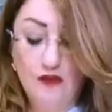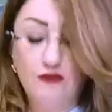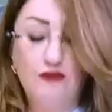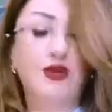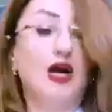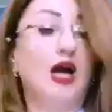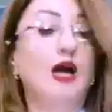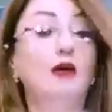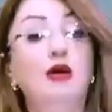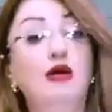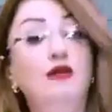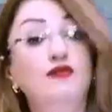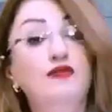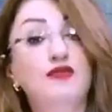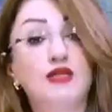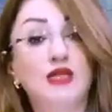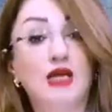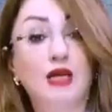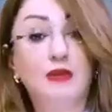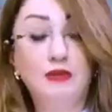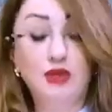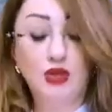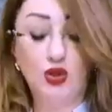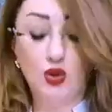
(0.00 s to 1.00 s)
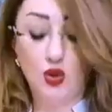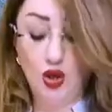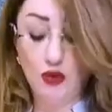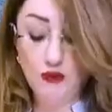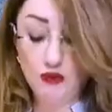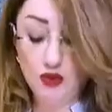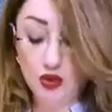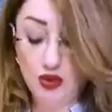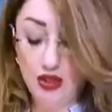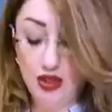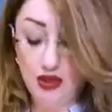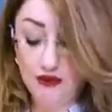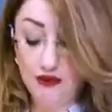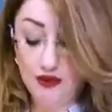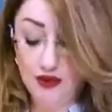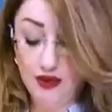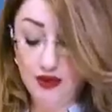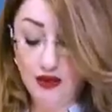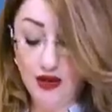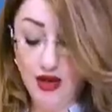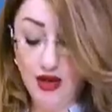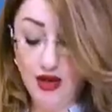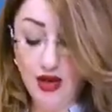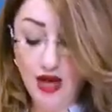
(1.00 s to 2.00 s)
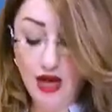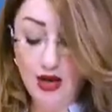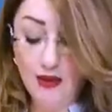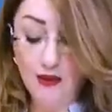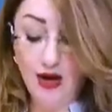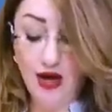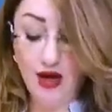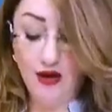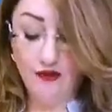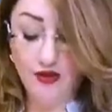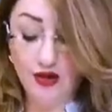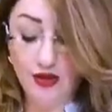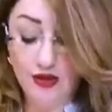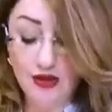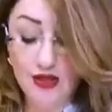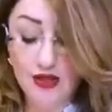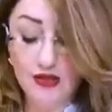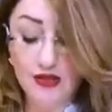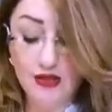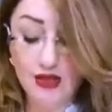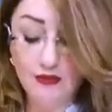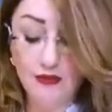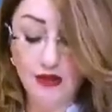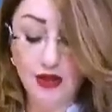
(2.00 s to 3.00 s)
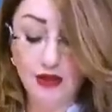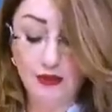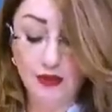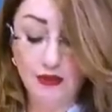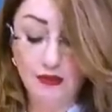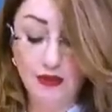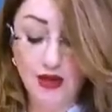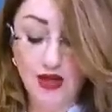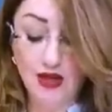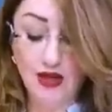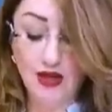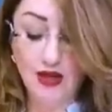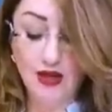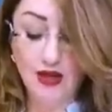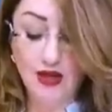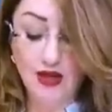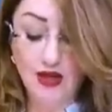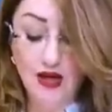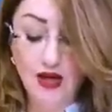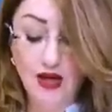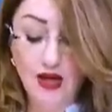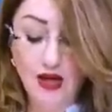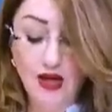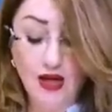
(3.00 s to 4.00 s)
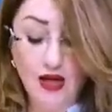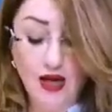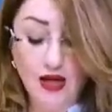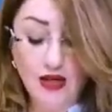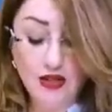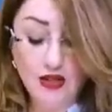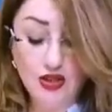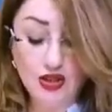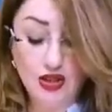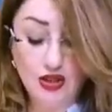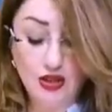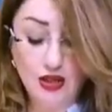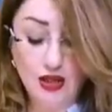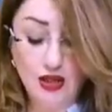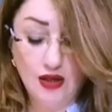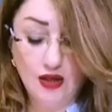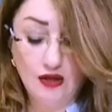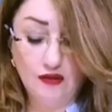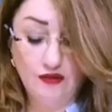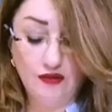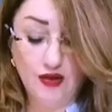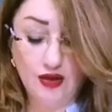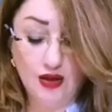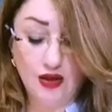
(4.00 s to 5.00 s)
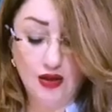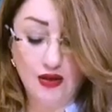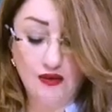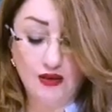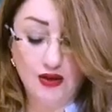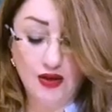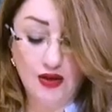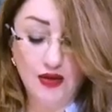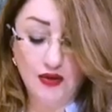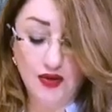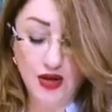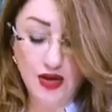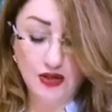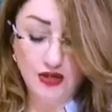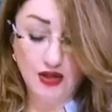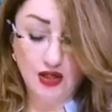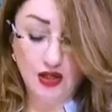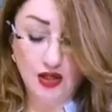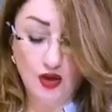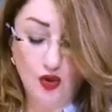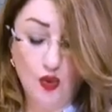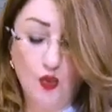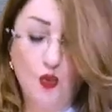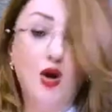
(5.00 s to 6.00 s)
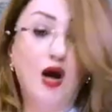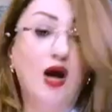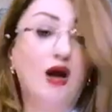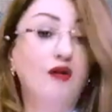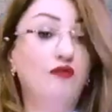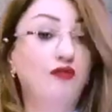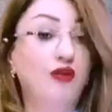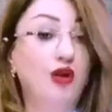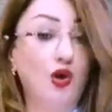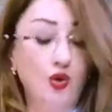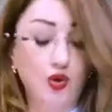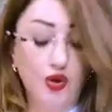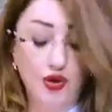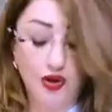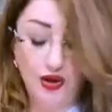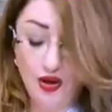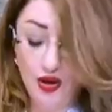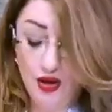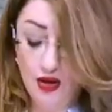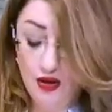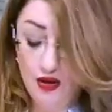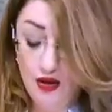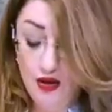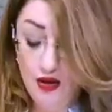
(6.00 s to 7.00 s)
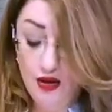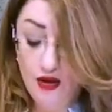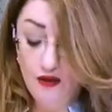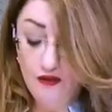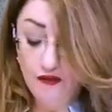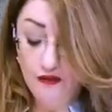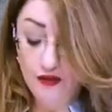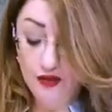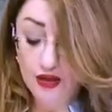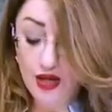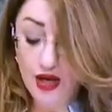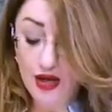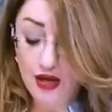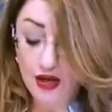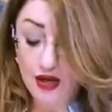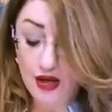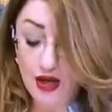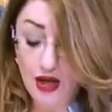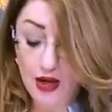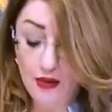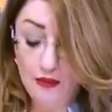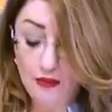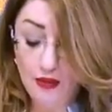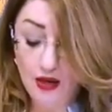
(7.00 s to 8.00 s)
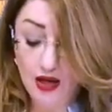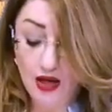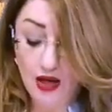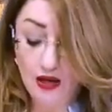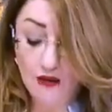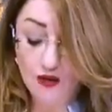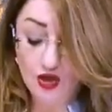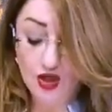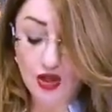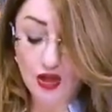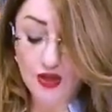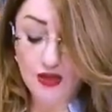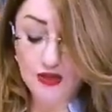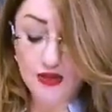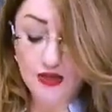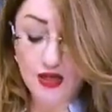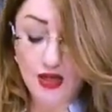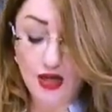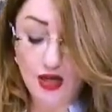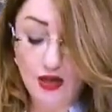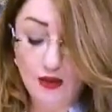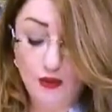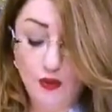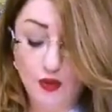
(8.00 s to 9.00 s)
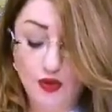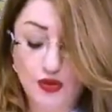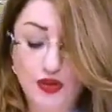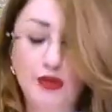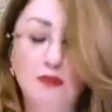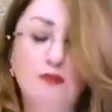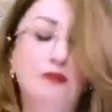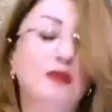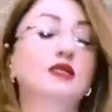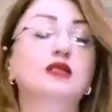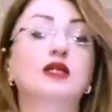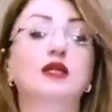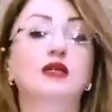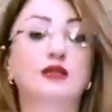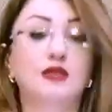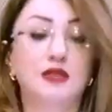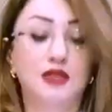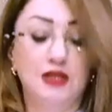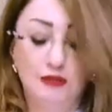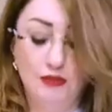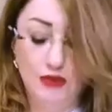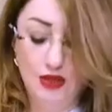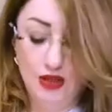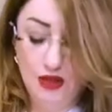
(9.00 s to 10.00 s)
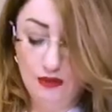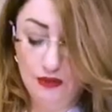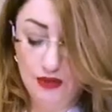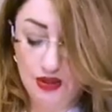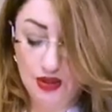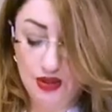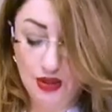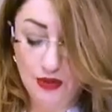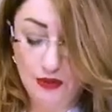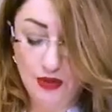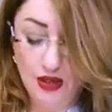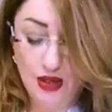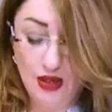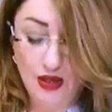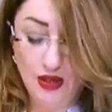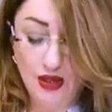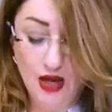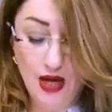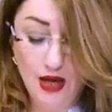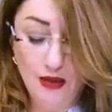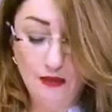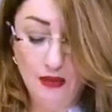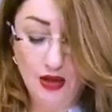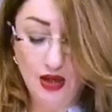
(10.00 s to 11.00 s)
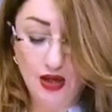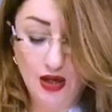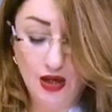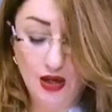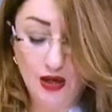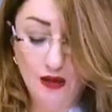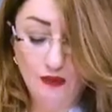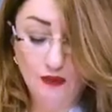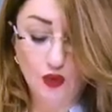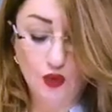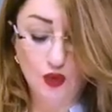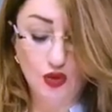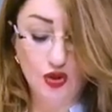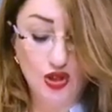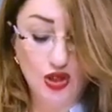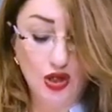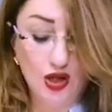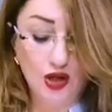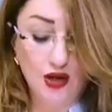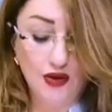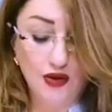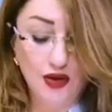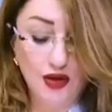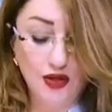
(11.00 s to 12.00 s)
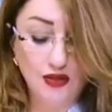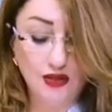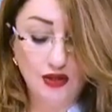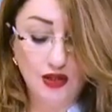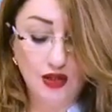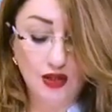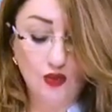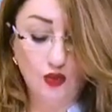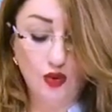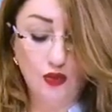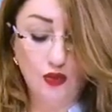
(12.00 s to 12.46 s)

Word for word: في عام 1935 أقام حفلتي سمر بمقهى علي شكاك في قضاء رانيا وحفلة أخرى في دار القائم مقام جلال صائب وتم تكريمه من قبل القائم مقام ووجهاء رانيا